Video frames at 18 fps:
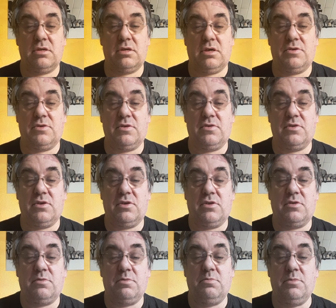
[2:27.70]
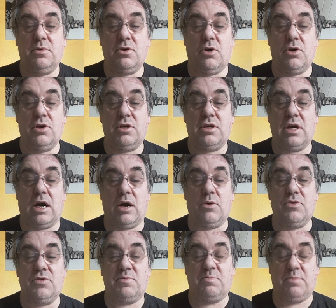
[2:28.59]
dass ich es mit euch
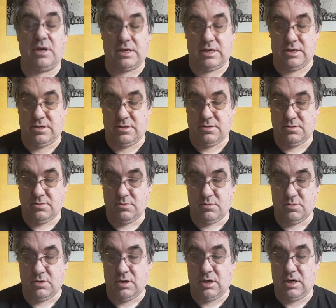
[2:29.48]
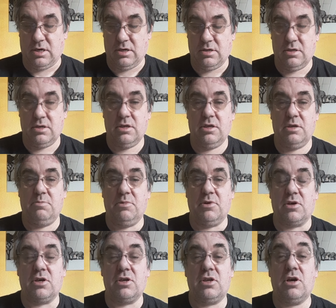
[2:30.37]
auspacke. Boah,
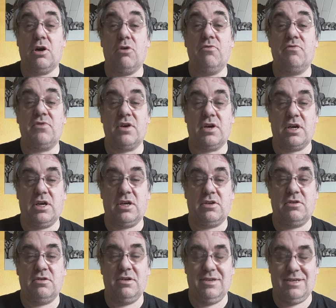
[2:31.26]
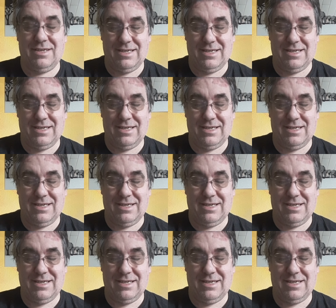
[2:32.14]
bin richtig aufgeregt.